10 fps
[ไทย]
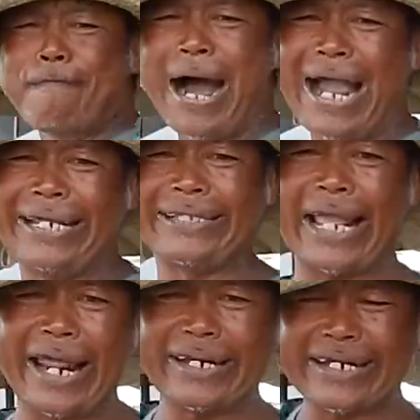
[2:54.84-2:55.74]
ใบ
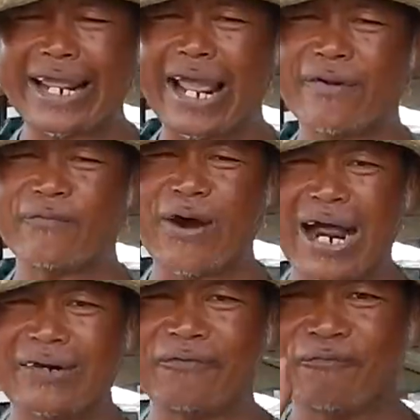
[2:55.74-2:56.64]
เทนแกะ
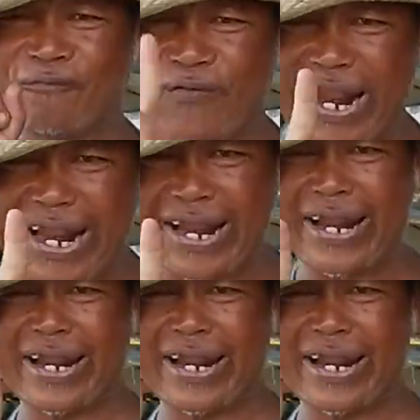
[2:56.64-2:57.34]
วันฟรี